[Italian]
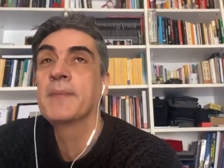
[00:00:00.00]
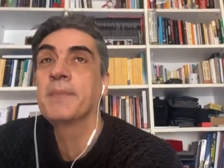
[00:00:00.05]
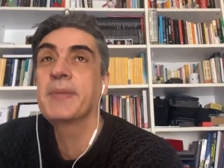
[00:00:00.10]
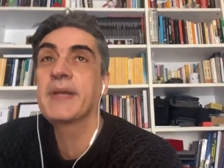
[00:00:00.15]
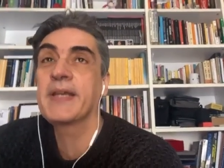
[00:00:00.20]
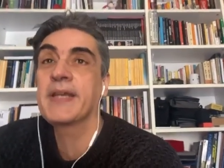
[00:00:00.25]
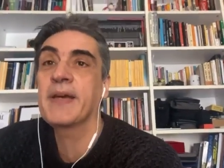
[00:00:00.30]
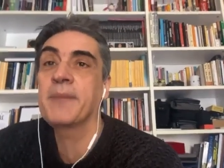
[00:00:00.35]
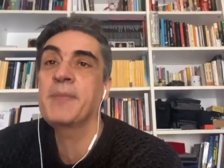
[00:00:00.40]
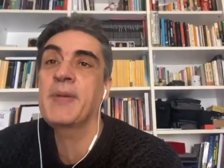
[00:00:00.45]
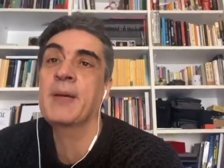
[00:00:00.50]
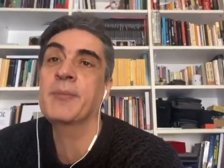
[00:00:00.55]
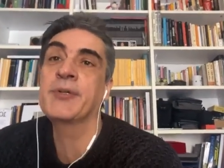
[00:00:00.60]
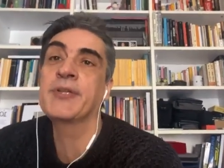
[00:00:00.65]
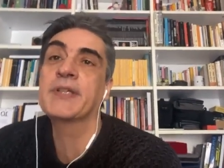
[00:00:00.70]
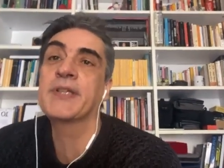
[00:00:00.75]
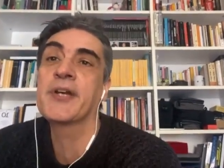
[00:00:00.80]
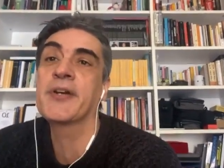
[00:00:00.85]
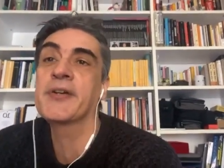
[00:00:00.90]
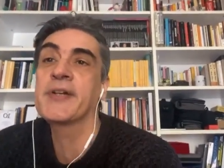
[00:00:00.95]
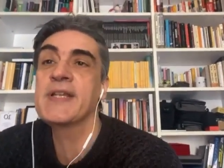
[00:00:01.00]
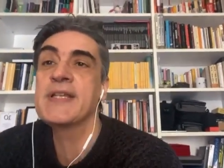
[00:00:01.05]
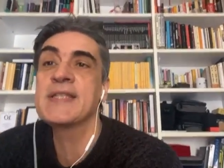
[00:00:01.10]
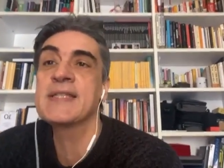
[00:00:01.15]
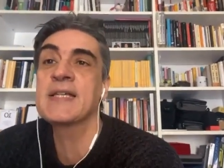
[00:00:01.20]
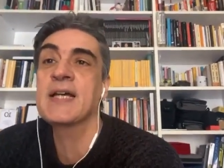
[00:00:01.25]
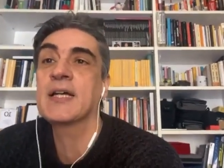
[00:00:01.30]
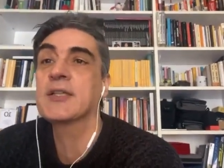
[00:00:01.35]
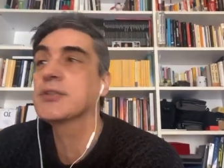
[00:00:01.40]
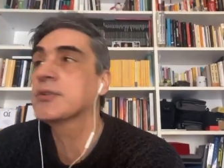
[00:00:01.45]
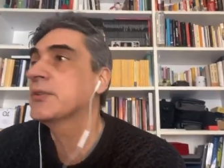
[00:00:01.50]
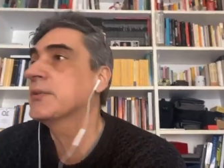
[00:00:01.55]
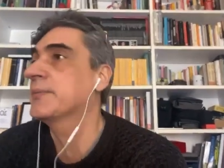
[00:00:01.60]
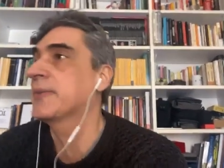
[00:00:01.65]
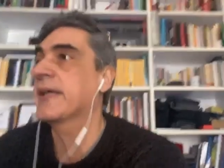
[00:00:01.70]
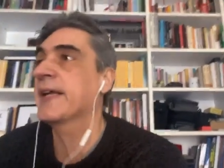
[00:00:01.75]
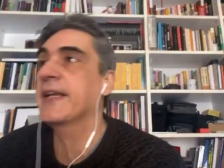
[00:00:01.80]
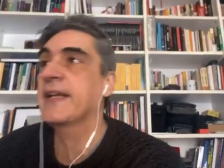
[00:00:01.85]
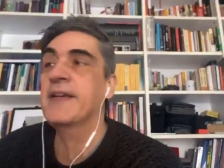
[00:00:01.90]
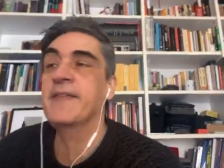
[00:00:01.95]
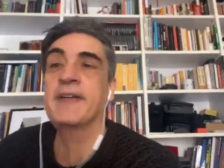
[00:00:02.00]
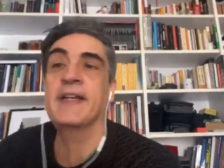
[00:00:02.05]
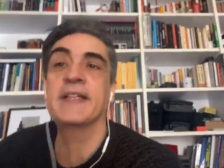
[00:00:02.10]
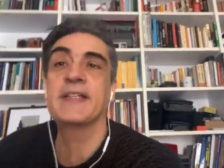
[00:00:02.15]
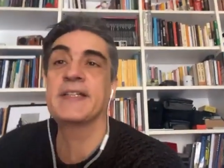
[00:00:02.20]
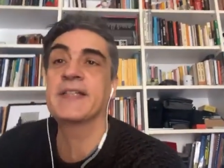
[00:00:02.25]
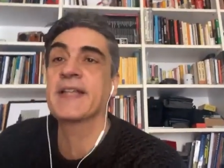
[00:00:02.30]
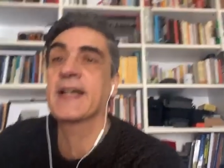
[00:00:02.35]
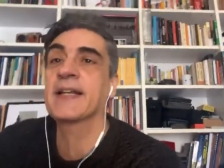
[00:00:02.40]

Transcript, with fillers: perché abbiamo interiorizzato magari 20,